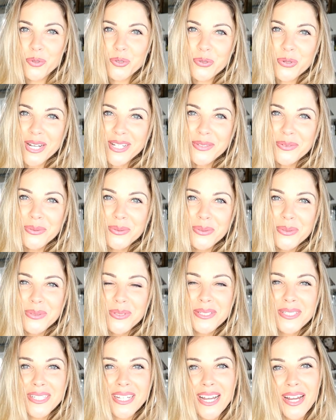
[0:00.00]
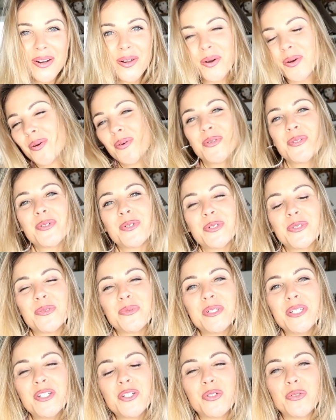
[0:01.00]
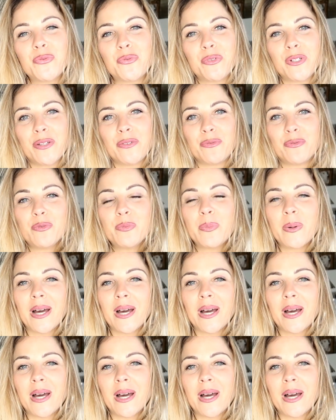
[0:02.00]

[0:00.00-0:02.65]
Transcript: Bonjour à tous Alors aujourd'hui je voulais vous